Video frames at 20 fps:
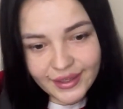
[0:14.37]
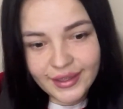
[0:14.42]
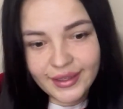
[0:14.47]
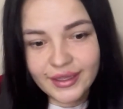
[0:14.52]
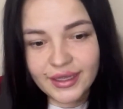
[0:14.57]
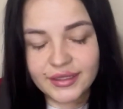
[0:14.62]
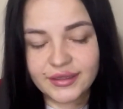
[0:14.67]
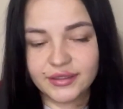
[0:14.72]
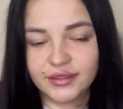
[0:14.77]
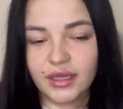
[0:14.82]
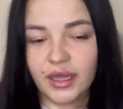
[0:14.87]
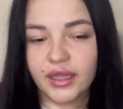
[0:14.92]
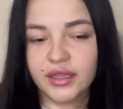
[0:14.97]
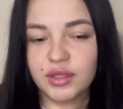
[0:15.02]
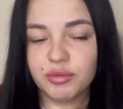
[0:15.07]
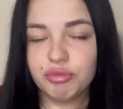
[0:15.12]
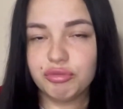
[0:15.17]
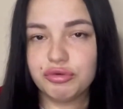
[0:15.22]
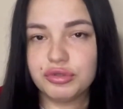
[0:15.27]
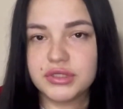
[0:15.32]
это
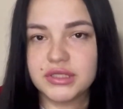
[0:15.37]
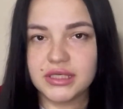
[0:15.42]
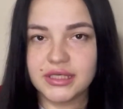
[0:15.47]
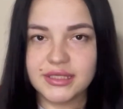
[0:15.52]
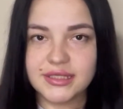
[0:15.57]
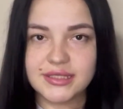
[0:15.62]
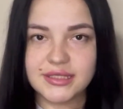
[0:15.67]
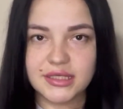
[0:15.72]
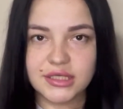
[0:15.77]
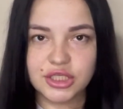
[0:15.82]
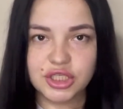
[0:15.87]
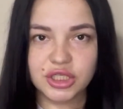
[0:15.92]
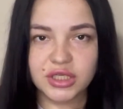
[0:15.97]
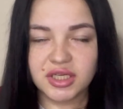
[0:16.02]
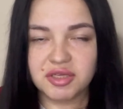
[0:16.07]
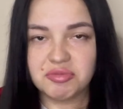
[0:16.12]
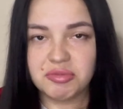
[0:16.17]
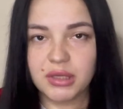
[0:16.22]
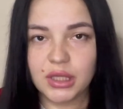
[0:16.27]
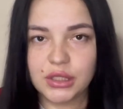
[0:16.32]
какая-нибудь
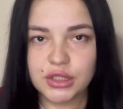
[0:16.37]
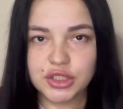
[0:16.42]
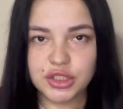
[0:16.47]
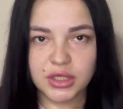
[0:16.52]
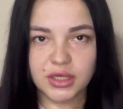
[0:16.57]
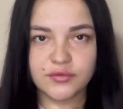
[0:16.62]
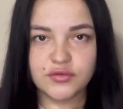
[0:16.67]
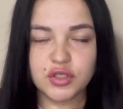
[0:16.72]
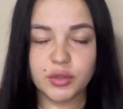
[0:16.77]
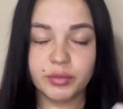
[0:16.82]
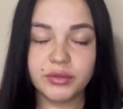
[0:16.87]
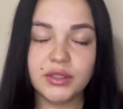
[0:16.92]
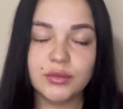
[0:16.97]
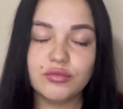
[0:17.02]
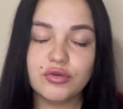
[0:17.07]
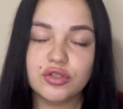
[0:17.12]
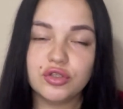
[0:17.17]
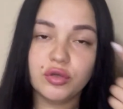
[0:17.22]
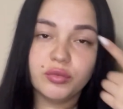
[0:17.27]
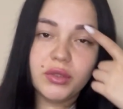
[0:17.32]
лисичка, белочка, все
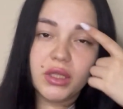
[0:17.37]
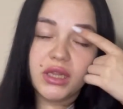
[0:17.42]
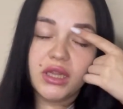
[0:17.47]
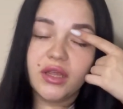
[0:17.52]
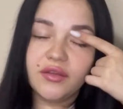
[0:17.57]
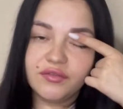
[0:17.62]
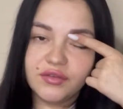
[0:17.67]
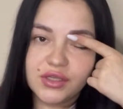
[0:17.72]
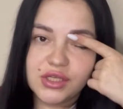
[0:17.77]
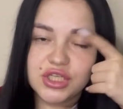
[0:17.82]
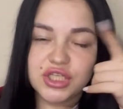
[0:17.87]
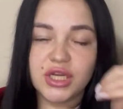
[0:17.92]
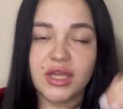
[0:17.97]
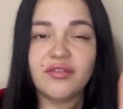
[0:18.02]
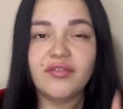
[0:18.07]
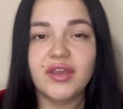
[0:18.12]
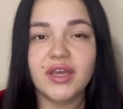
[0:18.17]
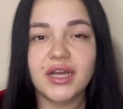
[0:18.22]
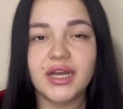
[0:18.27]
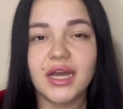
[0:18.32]
потому что у меня нависшая
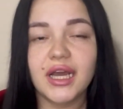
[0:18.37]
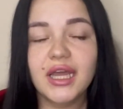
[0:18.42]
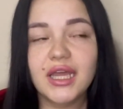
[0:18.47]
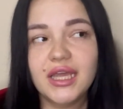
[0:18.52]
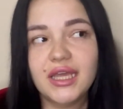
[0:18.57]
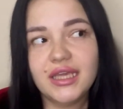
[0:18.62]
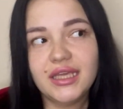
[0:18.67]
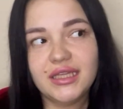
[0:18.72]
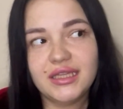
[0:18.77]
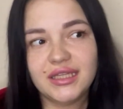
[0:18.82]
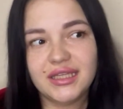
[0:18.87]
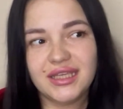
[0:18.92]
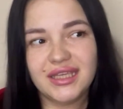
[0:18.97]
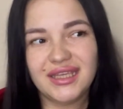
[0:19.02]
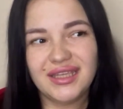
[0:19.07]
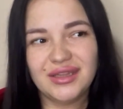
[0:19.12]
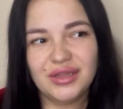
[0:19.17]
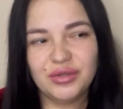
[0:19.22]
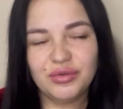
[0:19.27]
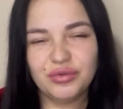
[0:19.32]
века и
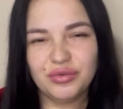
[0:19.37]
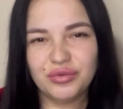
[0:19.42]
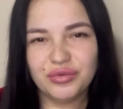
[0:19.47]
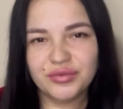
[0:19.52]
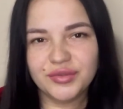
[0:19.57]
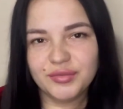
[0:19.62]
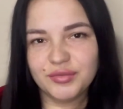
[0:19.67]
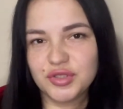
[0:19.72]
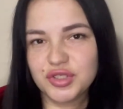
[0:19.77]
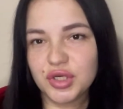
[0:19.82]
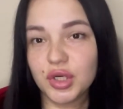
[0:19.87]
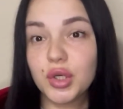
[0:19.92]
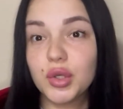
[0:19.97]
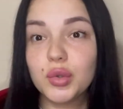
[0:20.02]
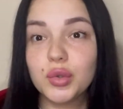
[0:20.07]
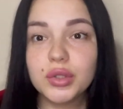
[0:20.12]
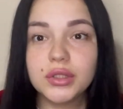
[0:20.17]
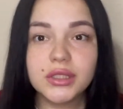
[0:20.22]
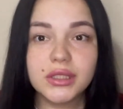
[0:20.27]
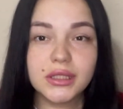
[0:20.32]
такие, ну, немножко
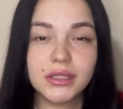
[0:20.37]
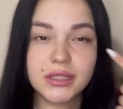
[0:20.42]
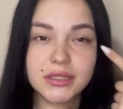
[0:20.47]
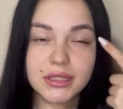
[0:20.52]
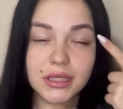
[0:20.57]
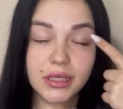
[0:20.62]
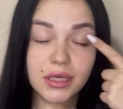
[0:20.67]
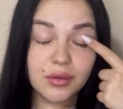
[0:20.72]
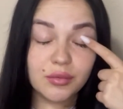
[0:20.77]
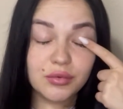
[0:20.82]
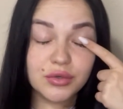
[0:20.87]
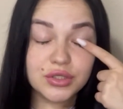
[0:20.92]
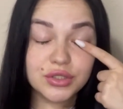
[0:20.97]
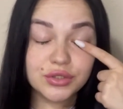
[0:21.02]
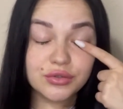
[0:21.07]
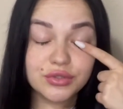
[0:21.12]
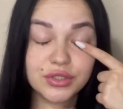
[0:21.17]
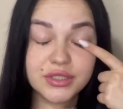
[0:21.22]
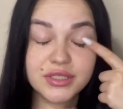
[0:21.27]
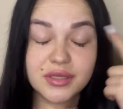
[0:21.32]
круглые глаза,
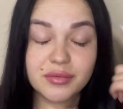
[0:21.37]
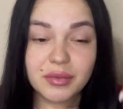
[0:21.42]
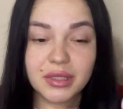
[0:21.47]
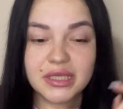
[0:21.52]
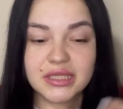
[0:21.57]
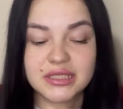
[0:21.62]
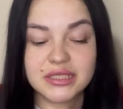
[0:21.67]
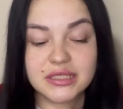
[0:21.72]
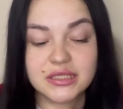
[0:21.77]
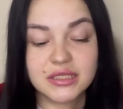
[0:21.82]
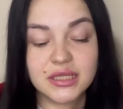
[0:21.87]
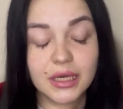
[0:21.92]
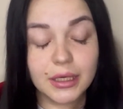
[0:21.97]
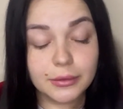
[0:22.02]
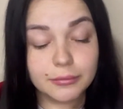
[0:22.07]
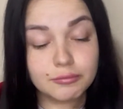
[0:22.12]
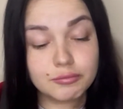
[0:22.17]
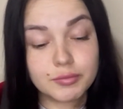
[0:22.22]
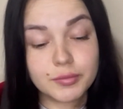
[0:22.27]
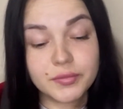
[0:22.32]
можно уже заметить, да?
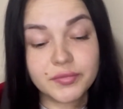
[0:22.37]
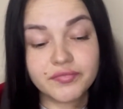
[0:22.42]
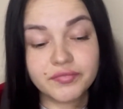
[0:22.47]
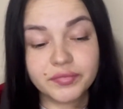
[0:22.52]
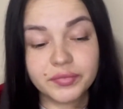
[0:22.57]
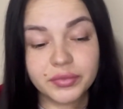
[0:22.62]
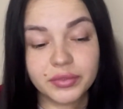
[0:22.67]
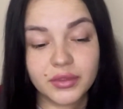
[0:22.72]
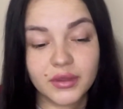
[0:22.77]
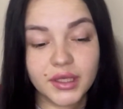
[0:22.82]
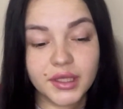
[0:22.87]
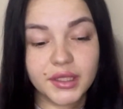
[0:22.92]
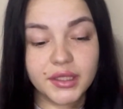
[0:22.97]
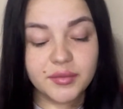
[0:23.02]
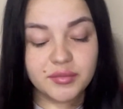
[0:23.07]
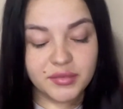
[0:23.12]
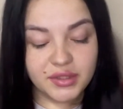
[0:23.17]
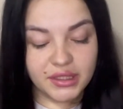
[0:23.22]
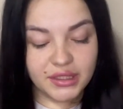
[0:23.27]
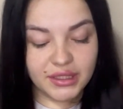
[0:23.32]
И
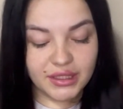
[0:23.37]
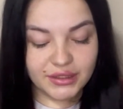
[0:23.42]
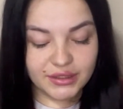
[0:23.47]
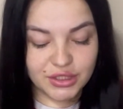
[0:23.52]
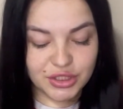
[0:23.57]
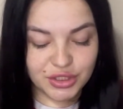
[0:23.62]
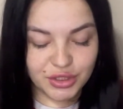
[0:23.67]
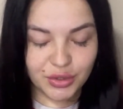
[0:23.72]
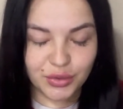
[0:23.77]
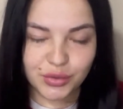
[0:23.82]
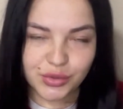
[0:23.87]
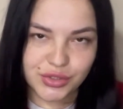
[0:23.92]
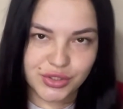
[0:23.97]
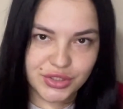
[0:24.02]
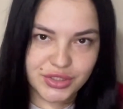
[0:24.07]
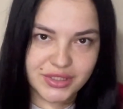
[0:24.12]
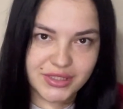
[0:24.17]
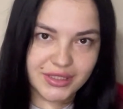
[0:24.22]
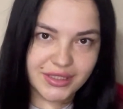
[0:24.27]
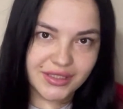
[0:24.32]
мне, конечно,
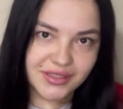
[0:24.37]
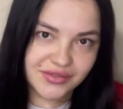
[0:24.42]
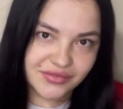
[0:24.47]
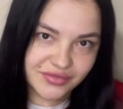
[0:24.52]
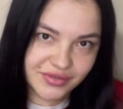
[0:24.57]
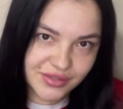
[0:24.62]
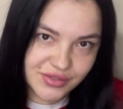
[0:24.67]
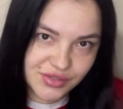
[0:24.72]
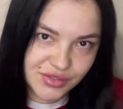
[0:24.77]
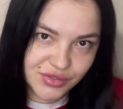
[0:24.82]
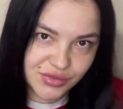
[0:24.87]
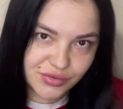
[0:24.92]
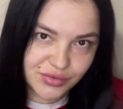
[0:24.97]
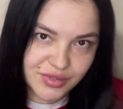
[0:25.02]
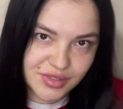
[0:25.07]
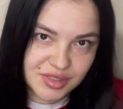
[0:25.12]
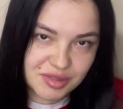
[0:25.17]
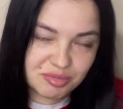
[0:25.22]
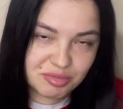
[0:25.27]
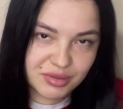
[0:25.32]
хочется их
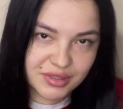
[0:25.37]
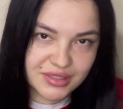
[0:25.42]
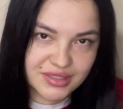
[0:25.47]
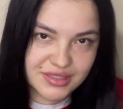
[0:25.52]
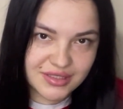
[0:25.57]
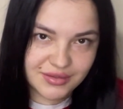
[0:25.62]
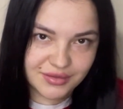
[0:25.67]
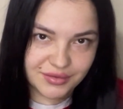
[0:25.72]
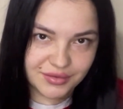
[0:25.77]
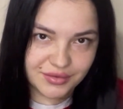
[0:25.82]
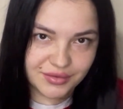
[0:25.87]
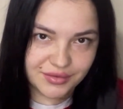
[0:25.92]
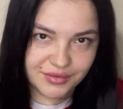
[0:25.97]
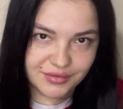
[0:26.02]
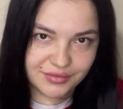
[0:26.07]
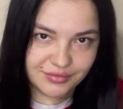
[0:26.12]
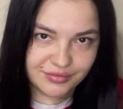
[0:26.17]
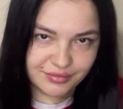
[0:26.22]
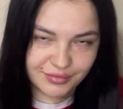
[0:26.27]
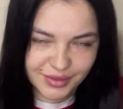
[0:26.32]
вытянуть и быть
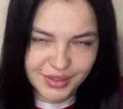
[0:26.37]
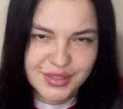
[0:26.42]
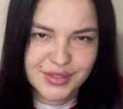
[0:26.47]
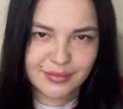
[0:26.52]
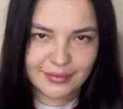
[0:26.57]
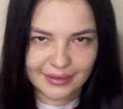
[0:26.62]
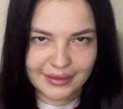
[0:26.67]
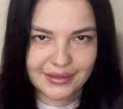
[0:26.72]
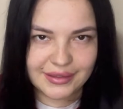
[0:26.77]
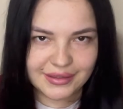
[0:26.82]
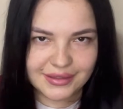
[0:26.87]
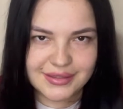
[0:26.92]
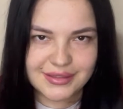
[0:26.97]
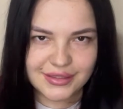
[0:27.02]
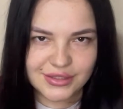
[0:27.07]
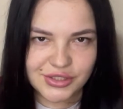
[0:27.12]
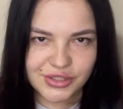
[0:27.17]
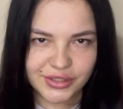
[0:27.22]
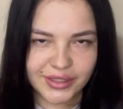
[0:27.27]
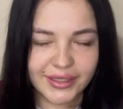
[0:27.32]
э, максимально
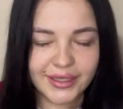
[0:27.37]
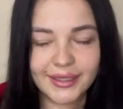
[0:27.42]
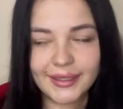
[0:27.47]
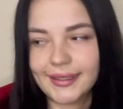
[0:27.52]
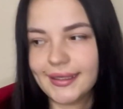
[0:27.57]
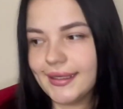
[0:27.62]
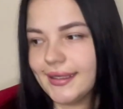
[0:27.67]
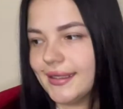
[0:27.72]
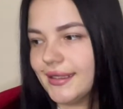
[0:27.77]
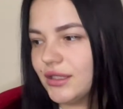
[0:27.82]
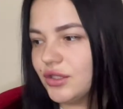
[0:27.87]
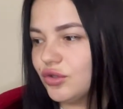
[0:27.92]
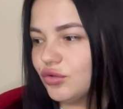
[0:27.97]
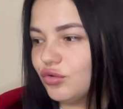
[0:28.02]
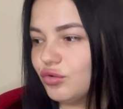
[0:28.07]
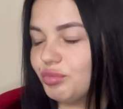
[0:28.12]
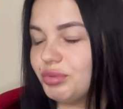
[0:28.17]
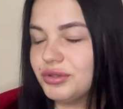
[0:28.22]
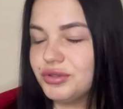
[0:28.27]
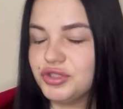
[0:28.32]
лисичкой.
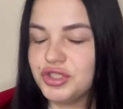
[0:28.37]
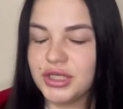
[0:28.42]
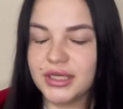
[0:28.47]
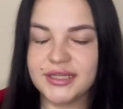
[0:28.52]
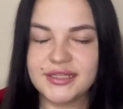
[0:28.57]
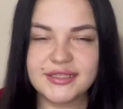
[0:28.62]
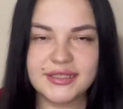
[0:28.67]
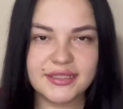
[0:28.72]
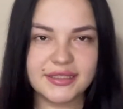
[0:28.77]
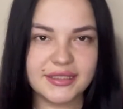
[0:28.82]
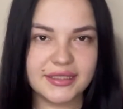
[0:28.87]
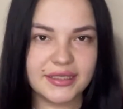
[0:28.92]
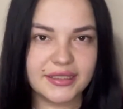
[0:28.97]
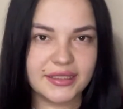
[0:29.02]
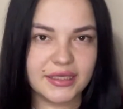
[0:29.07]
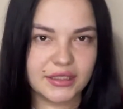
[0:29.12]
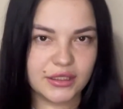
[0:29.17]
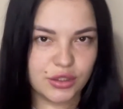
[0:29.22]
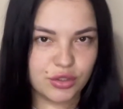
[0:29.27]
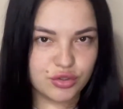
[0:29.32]
Ну, получается это или
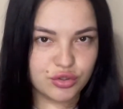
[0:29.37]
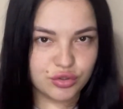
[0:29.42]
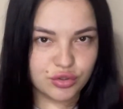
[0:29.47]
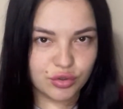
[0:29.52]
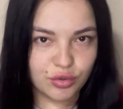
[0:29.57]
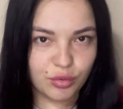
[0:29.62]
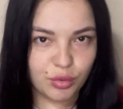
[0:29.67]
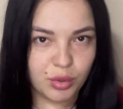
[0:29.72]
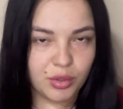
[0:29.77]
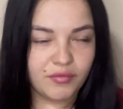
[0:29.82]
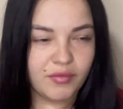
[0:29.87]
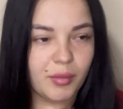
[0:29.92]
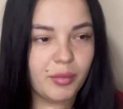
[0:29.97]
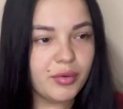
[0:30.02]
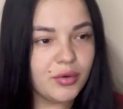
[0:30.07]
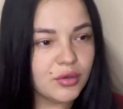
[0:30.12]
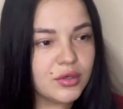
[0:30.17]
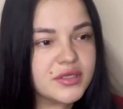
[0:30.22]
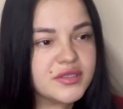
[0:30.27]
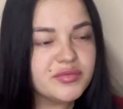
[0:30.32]
нет, это уже другой
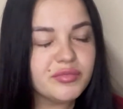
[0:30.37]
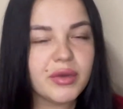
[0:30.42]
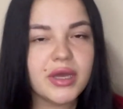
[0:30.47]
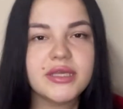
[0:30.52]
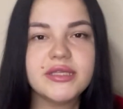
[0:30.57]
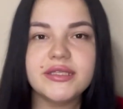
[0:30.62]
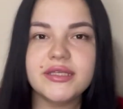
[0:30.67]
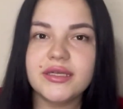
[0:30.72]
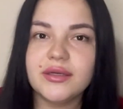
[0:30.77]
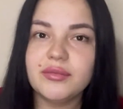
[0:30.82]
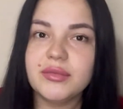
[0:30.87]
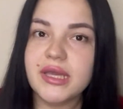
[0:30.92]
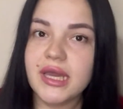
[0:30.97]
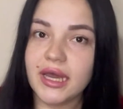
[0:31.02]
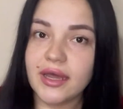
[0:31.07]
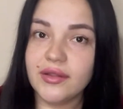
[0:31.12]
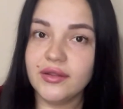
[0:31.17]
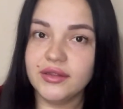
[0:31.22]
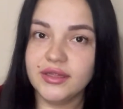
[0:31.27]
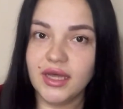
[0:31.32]
вопрос. Мастером
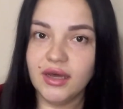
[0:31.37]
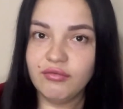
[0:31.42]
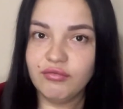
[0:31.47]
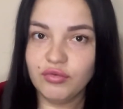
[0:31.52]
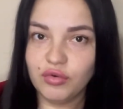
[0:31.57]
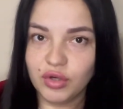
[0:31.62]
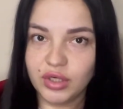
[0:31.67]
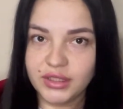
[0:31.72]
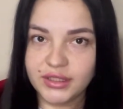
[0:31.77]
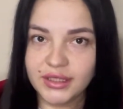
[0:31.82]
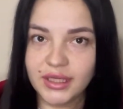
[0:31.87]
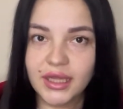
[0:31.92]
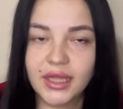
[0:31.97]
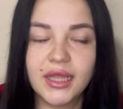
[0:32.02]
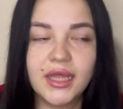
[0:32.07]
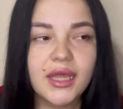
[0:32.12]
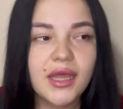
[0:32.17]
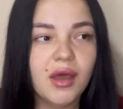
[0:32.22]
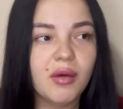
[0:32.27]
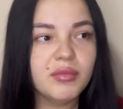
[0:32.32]
я довольна.
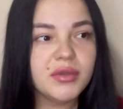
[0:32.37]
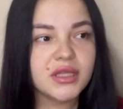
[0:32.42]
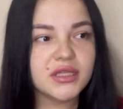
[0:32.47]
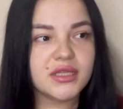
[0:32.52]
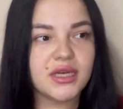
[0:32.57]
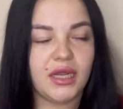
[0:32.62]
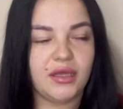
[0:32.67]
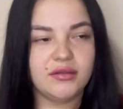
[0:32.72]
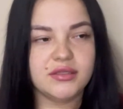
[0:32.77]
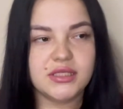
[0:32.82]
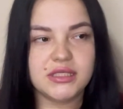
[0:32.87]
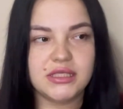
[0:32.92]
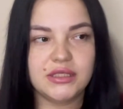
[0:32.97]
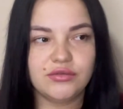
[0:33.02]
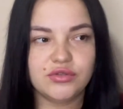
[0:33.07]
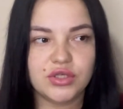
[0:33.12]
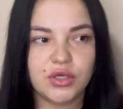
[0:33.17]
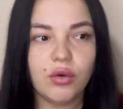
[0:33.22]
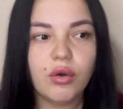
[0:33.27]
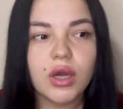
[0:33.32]
Мне нравится
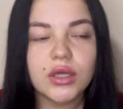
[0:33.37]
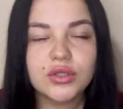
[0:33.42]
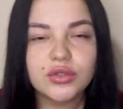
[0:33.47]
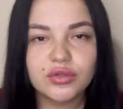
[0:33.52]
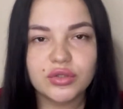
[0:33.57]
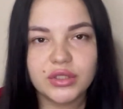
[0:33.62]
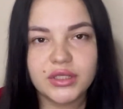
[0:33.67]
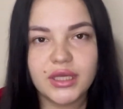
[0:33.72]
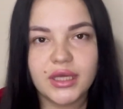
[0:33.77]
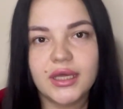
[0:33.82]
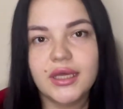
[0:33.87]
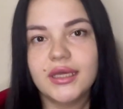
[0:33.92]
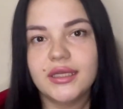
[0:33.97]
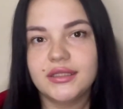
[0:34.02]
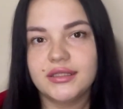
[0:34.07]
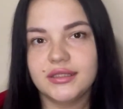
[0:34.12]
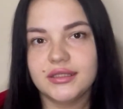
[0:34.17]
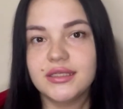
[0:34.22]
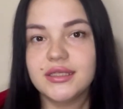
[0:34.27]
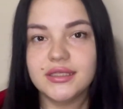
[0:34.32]
девушка, у которой я
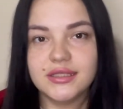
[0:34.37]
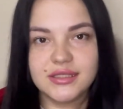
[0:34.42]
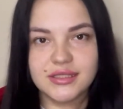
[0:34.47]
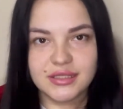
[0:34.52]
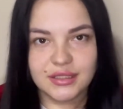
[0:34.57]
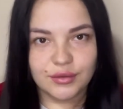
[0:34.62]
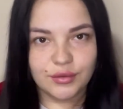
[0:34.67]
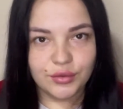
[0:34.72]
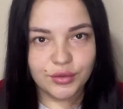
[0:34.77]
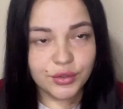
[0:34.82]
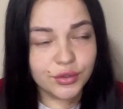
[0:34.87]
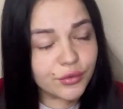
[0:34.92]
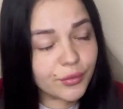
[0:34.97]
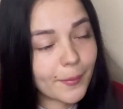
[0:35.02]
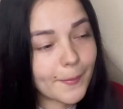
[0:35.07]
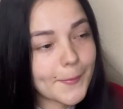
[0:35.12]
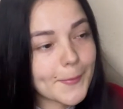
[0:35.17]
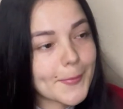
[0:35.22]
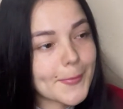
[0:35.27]
это делаю.